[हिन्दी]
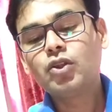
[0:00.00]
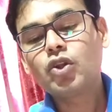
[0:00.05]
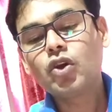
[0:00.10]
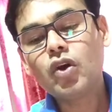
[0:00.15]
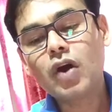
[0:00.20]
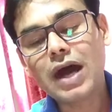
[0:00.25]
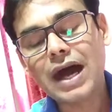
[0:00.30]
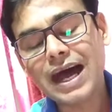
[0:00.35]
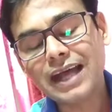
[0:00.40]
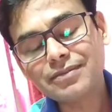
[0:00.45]
तो
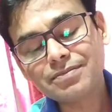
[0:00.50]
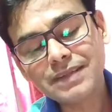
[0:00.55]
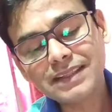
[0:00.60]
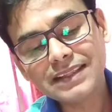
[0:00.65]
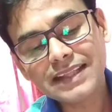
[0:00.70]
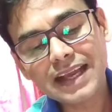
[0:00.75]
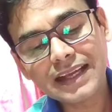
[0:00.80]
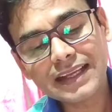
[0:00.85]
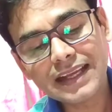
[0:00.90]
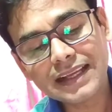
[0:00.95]

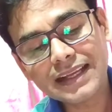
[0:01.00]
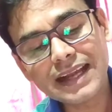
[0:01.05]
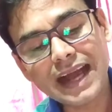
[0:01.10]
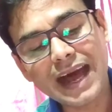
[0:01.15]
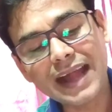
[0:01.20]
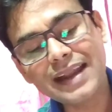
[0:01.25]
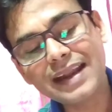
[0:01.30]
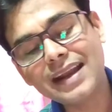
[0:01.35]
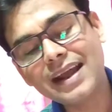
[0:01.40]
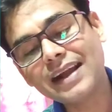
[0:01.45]
आत्महत्या के
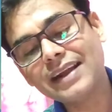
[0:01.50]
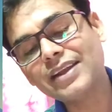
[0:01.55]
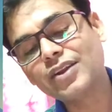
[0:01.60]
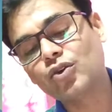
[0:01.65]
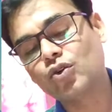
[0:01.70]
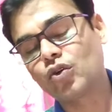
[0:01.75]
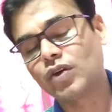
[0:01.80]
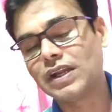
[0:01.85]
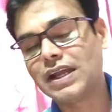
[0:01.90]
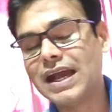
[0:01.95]
कारण आखिर
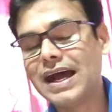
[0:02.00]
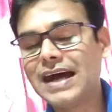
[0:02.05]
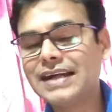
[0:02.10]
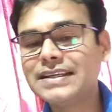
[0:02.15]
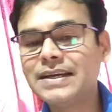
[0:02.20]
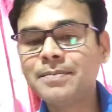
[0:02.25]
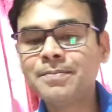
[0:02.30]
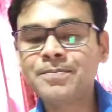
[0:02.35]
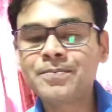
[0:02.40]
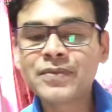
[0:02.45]
कौन है
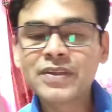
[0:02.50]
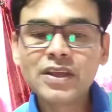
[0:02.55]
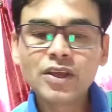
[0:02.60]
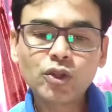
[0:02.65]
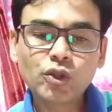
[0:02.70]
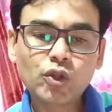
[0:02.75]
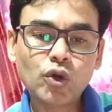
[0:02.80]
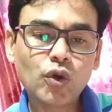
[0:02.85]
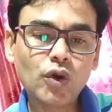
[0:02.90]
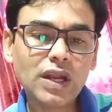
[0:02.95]
आज हम
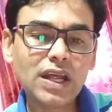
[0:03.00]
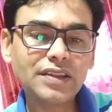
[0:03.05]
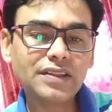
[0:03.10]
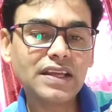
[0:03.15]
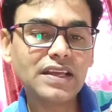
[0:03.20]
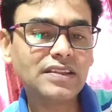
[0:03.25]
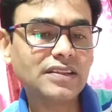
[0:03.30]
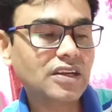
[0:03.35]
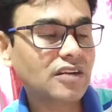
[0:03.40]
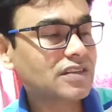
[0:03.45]
थोड़ा
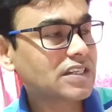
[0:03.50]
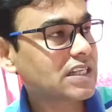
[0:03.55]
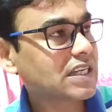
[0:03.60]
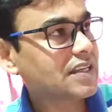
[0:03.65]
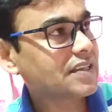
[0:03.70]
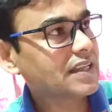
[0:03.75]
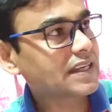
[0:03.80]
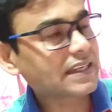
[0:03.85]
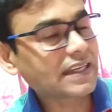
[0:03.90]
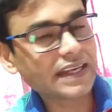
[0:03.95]
सा इसका
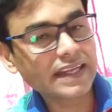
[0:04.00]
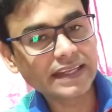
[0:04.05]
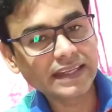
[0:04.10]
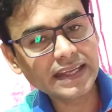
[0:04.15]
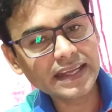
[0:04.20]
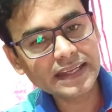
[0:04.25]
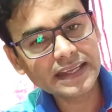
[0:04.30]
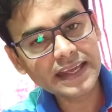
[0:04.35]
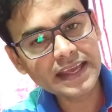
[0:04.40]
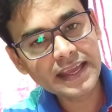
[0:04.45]
विश्लेषण
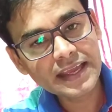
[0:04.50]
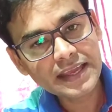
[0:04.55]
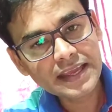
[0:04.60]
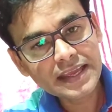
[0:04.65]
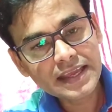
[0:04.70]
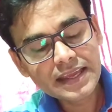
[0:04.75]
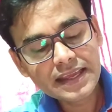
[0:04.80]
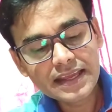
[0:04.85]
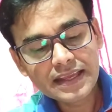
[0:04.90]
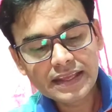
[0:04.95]
करेंगे कि
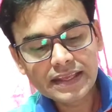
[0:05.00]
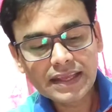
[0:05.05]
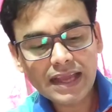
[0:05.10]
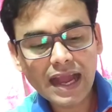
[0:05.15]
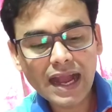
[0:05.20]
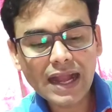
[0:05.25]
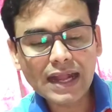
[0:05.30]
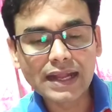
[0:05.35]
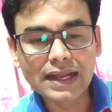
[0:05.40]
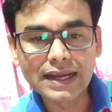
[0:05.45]

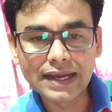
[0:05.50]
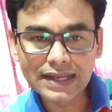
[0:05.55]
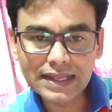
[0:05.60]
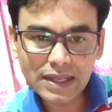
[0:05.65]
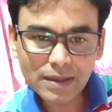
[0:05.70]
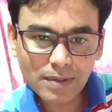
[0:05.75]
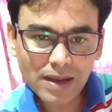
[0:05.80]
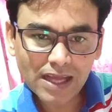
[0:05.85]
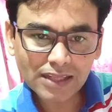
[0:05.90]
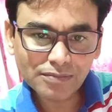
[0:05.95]
क्या
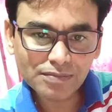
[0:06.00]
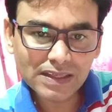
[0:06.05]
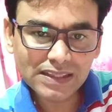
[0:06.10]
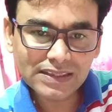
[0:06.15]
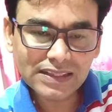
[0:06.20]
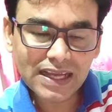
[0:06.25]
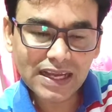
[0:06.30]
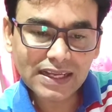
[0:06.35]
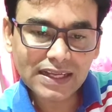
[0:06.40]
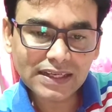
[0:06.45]
गरीब
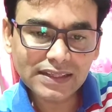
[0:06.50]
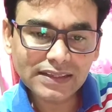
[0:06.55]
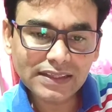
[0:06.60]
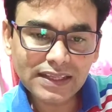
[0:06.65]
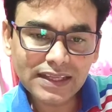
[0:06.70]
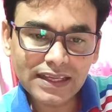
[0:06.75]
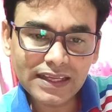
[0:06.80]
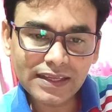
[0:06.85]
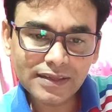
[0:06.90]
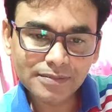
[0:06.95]
आत्महत्या
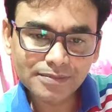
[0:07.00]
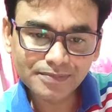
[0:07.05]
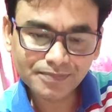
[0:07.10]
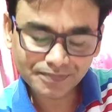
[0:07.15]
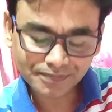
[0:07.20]
करते हैं